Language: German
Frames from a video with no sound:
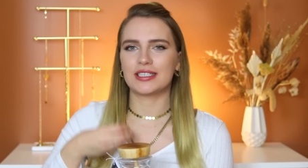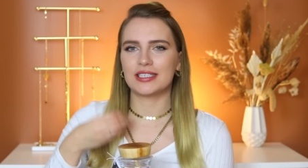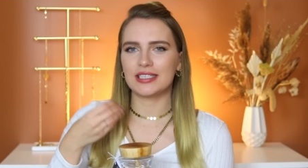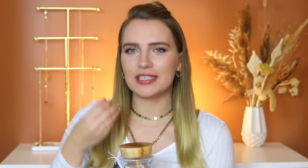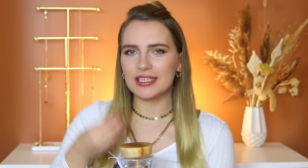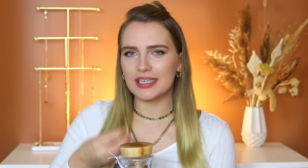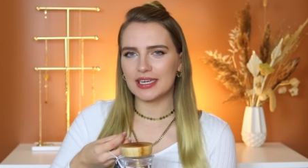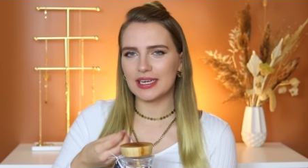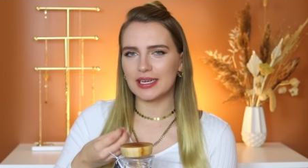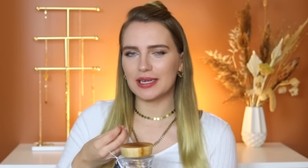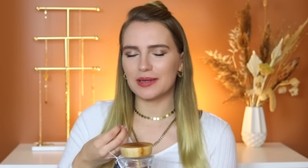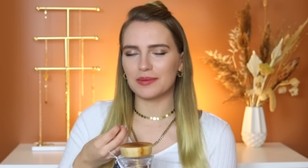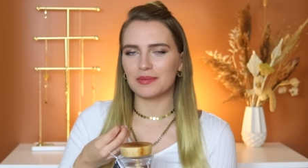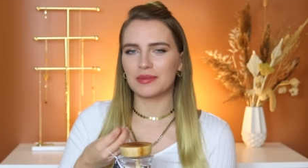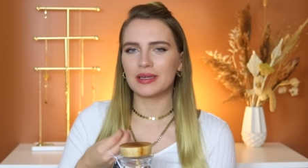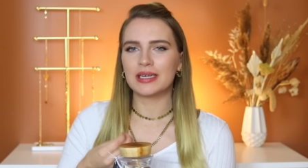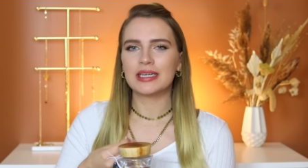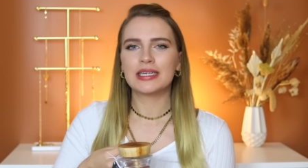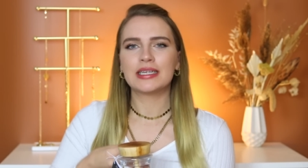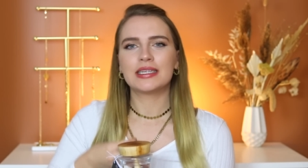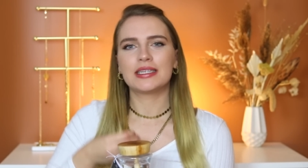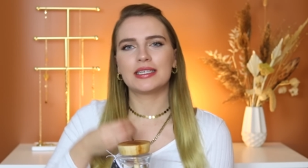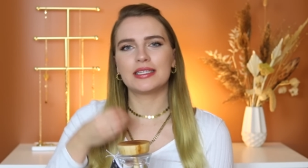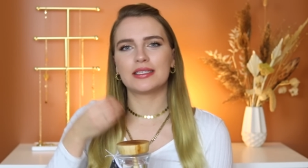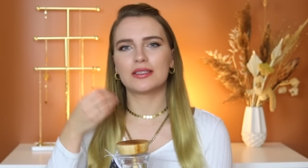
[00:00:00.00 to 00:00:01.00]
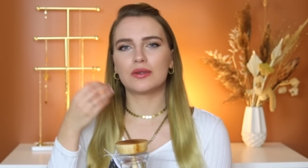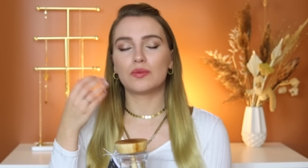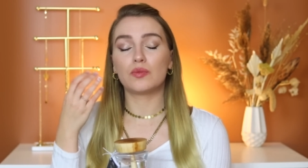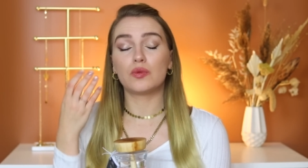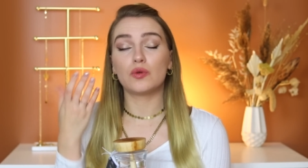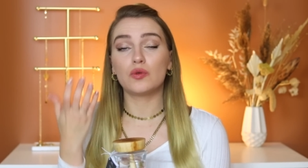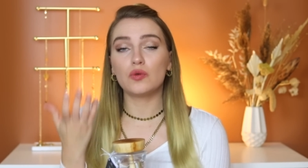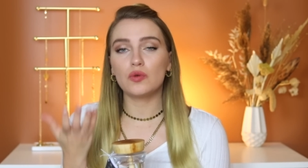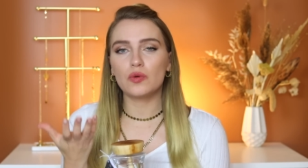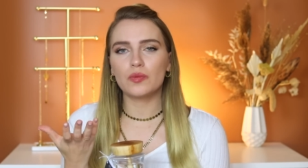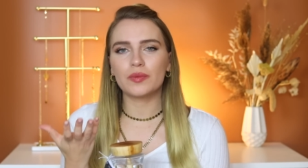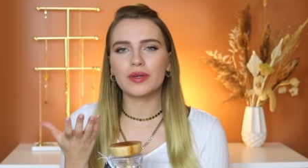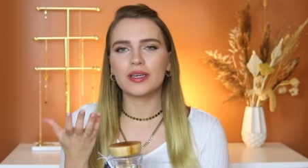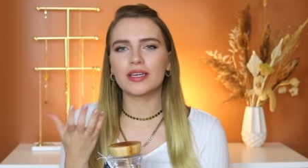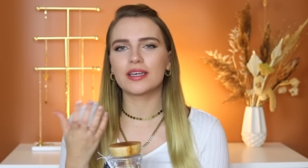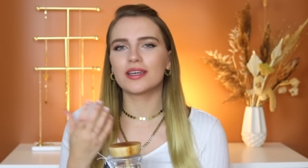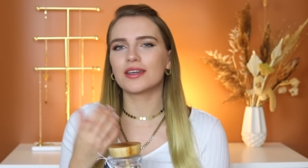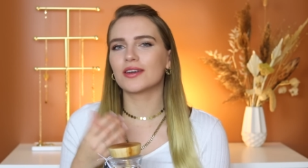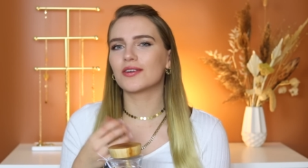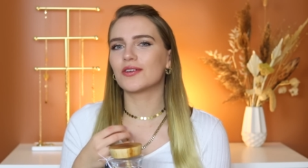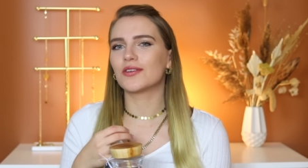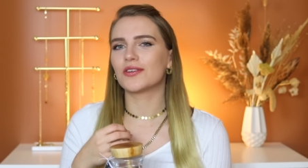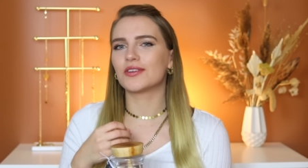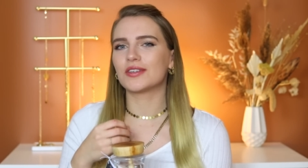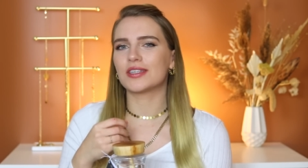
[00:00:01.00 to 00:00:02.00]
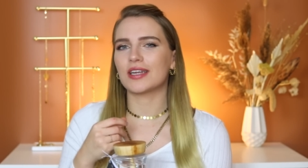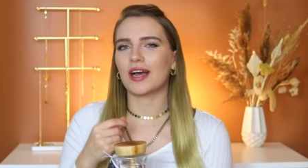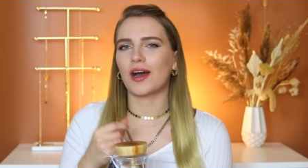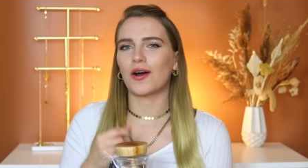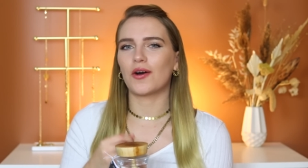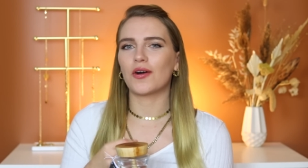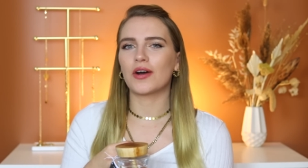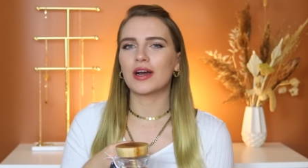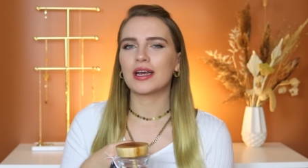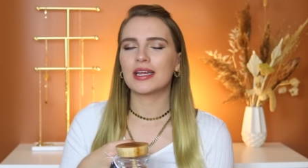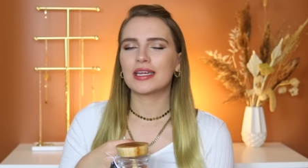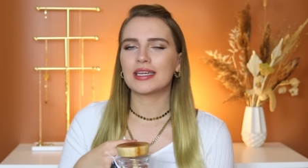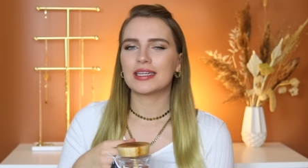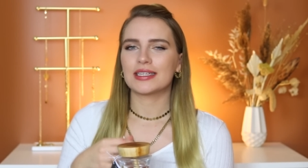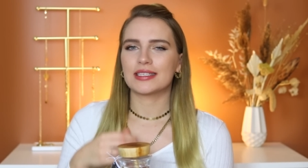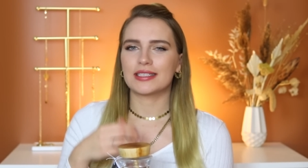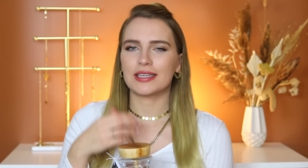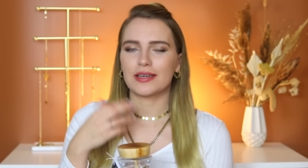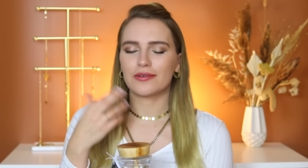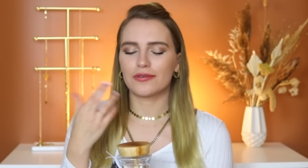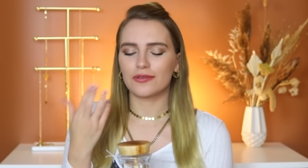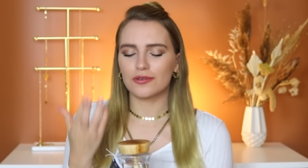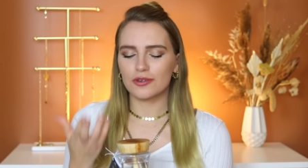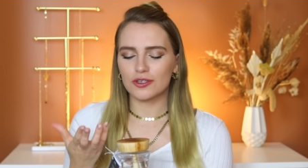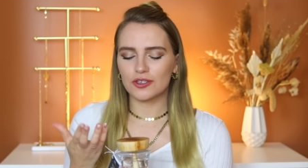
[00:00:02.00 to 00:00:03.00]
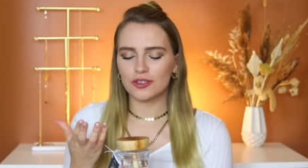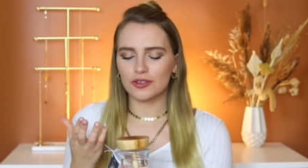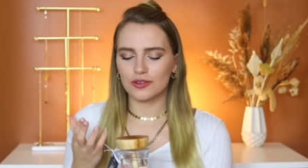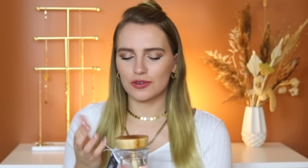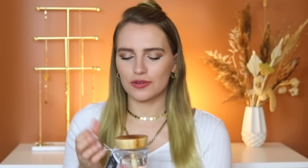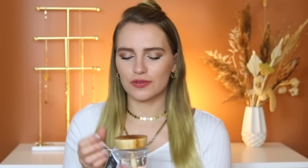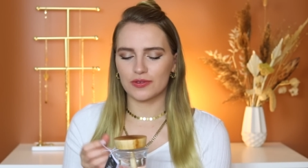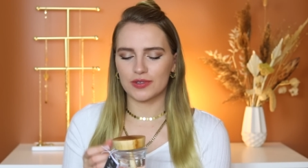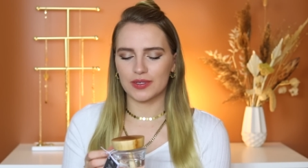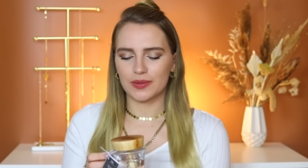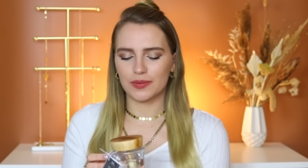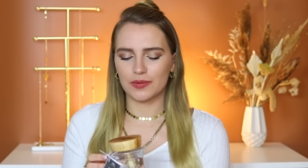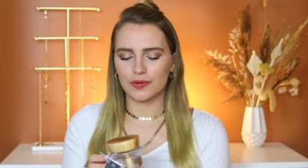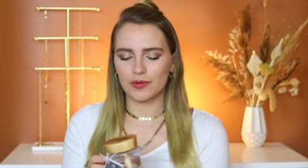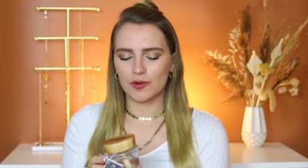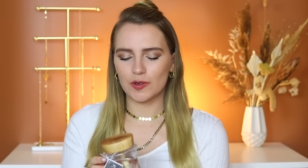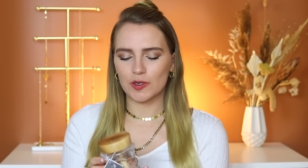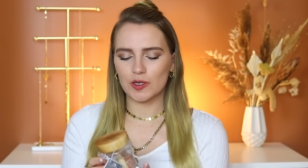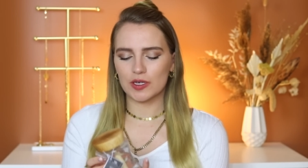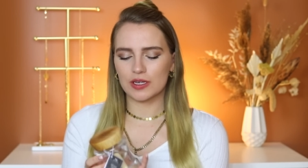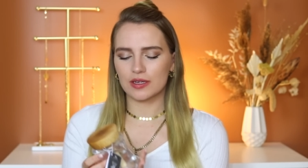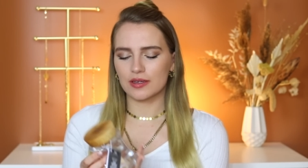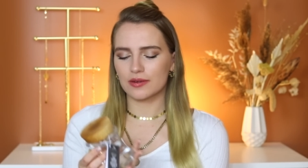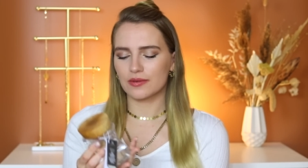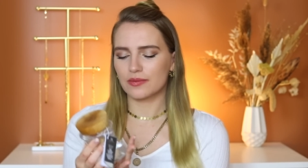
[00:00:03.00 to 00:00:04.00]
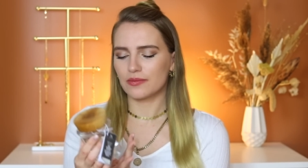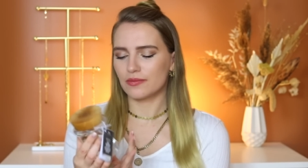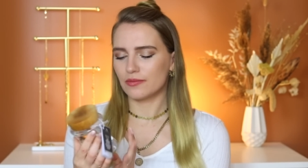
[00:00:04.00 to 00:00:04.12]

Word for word: die eben diese blumigen und auch sehr frischen Düfte mögen,